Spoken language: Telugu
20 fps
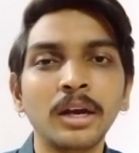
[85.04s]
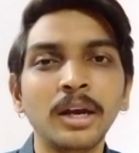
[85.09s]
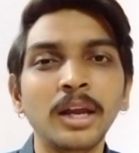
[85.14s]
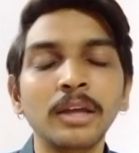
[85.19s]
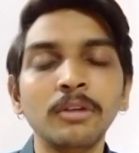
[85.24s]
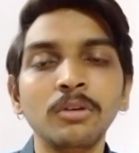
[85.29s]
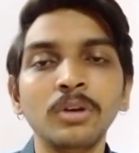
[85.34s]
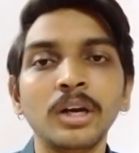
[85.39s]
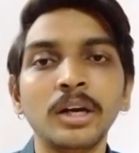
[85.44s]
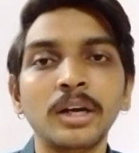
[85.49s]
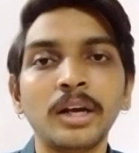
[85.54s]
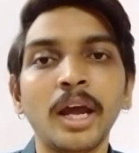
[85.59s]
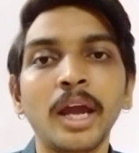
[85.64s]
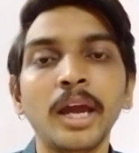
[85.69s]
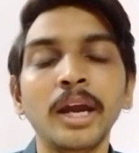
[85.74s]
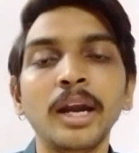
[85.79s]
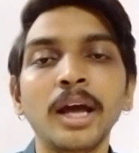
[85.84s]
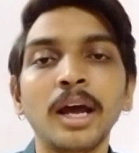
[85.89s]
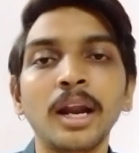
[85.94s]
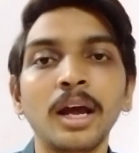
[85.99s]
లేదు నేను
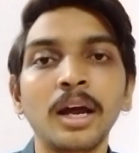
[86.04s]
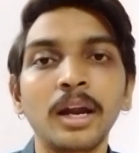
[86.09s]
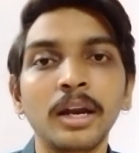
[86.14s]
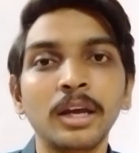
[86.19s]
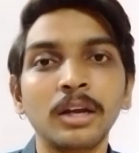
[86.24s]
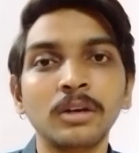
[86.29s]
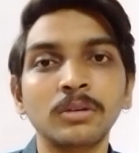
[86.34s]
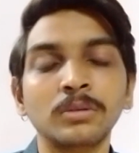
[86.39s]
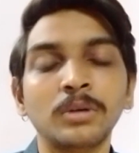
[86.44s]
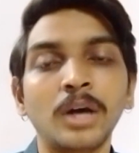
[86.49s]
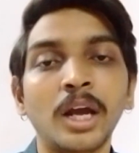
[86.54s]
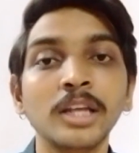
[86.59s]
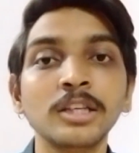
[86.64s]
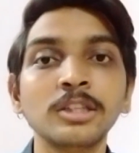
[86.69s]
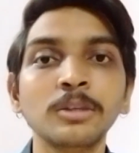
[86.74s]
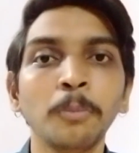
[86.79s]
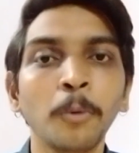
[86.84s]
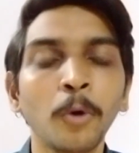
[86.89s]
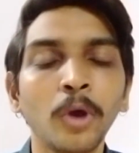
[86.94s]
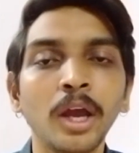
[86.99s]
టైర్డ్ నేను
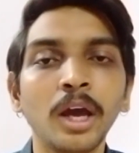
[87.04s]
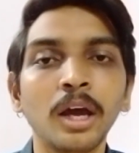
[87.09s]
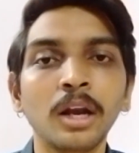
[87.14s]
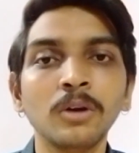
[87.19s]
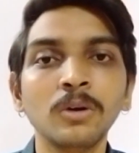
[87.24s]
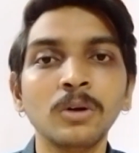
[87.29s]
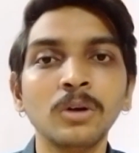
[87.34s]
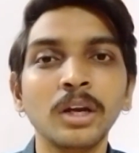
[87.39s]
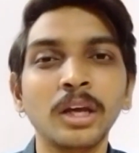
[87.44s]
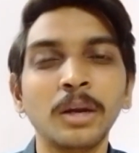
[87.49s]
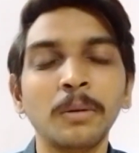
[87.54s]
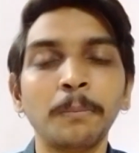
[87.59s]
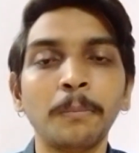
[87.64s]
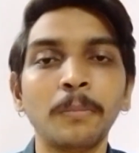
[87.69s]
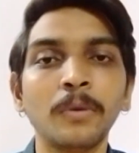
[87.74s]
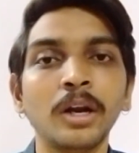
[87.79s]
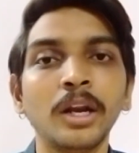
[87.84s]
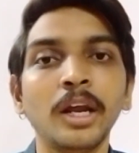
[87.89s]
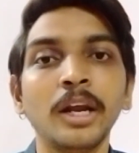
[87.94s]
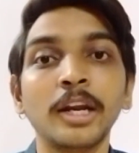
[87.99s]
అలిసిపోయాను నేను
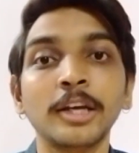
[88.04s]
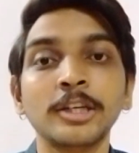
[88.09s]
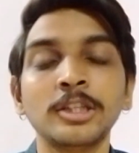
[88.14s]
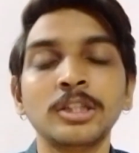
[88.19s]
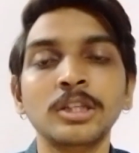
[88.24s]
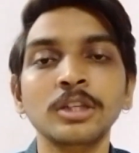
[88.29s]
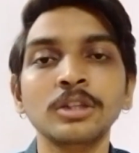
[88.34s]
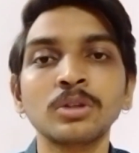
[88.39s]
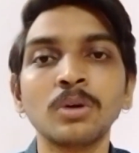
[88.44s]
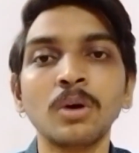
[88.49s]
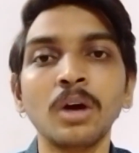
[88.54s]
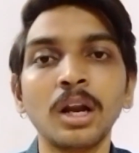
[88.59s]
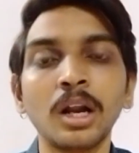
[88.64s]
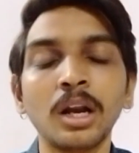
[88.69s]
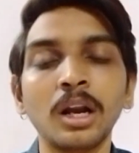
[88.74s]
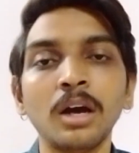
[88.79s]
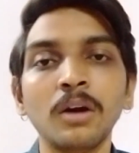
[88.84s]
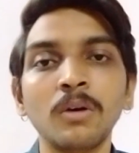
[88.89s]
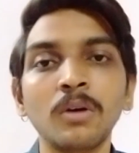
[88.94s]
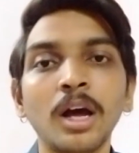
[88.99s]
నేను రెస్ట్
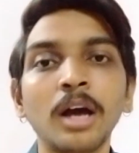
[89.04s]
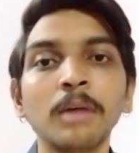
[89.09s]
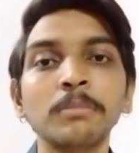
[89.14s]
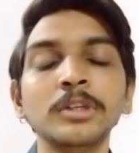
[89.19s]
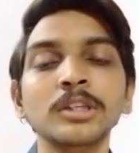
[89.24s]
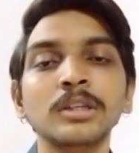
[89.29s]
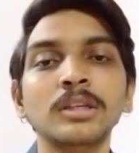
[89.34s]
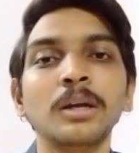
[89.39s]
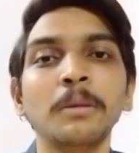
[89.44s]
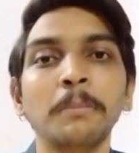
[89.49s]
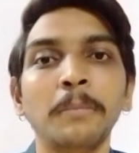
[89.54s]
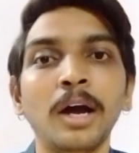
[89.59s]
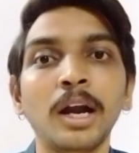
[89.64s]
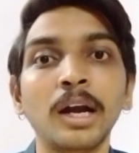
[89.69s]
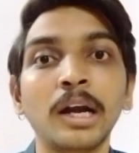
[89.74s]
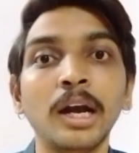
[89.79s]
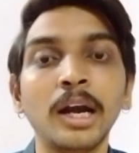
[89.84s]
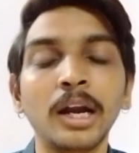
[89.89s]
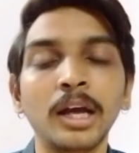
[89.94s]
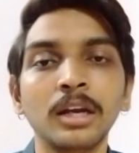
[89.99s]
తీసుకోవాలన్నా కూడా అభిజిత్ నేను
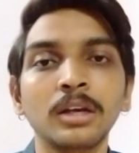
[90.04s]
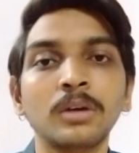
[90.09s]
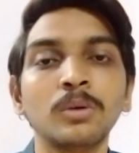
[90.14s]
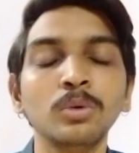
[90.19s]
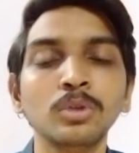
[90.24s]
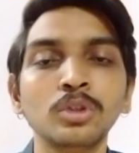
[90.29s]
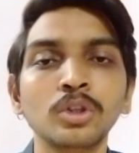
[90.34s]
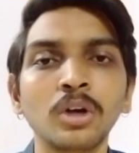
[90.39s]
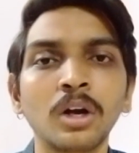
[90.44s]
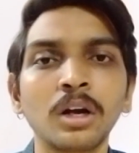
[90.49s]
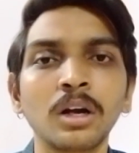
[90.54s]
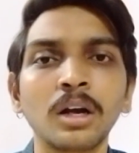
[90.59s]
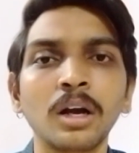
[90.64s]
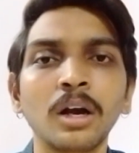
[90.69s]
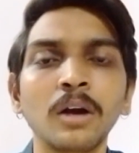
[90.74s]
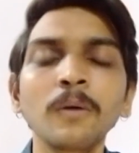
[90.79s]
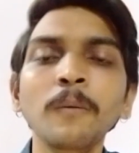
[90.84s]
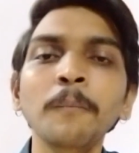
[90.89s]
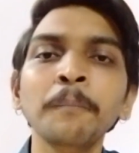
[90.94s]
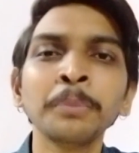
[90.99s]
మాట్లాడాలి కూర్చో
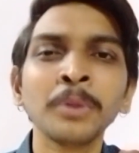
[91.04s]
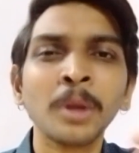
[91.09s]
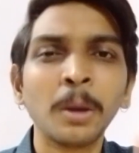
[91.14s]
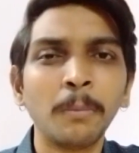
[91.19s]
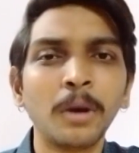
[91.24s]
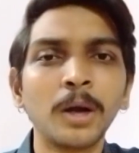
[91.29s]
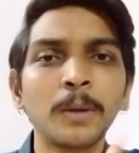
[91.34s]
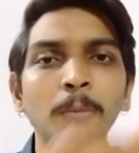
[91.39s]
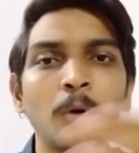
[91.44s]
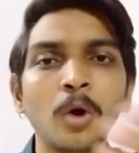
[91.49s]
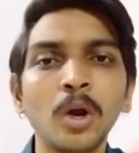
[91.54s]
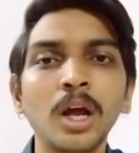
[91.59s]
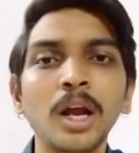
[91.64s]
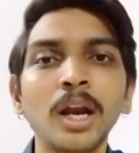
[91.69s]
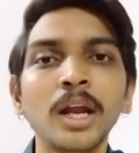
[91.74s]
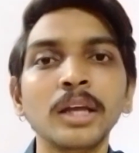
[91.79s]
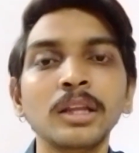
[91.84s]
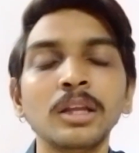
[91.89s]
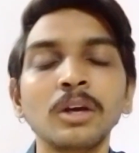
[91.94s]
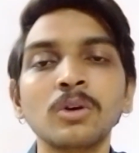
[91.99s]
అంటున్నాడు బట్
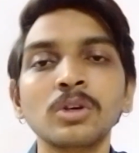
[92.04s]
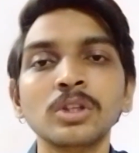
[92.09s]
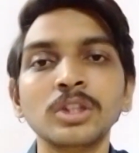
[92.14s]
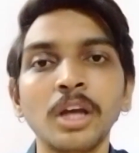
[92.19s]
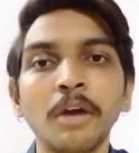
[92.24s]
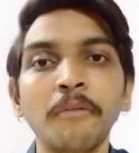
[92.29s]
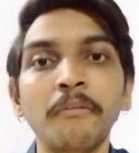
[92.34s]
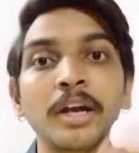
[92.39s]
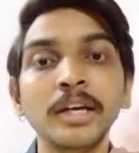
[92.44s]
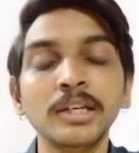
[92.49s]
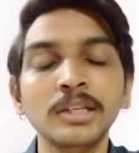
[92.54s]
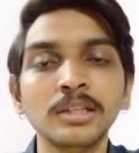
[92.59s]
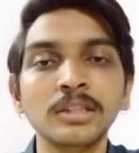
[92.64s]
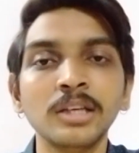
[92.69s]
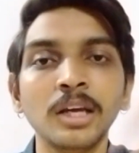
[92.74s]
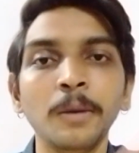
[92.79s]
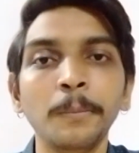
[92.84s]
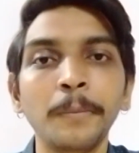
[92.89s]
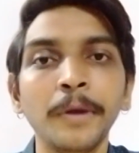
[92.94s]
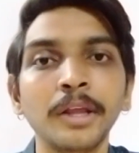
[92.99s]
మోనాల్ అయితే కొంచెం అవాయిడ్ చేసి
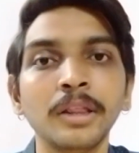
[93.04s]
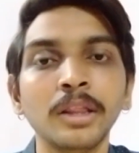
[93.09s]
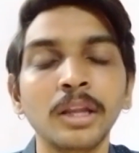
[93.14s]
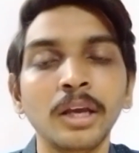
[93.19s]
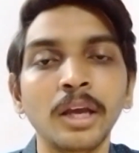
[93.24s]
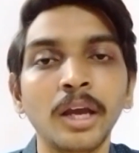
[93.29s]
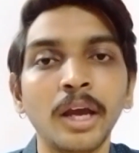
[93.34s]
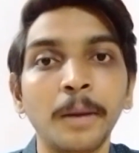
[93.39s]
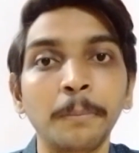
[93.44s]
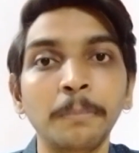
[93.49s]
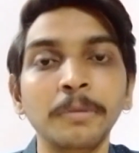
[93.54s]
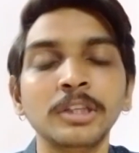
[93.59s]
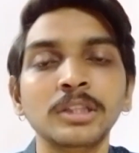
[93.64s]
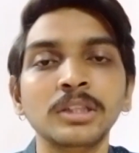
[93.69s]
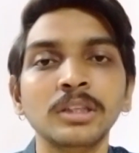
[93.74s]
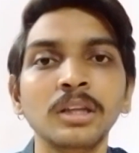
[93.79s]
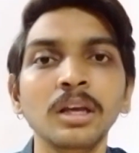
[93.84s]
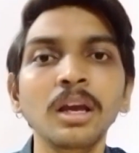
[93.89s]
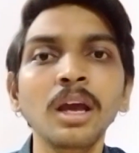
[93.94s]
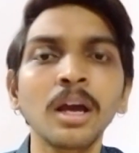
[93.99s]
వెళ్ళిపోయింది
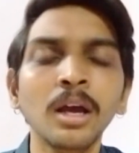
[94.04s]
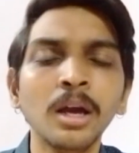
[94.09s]
అనిపించింది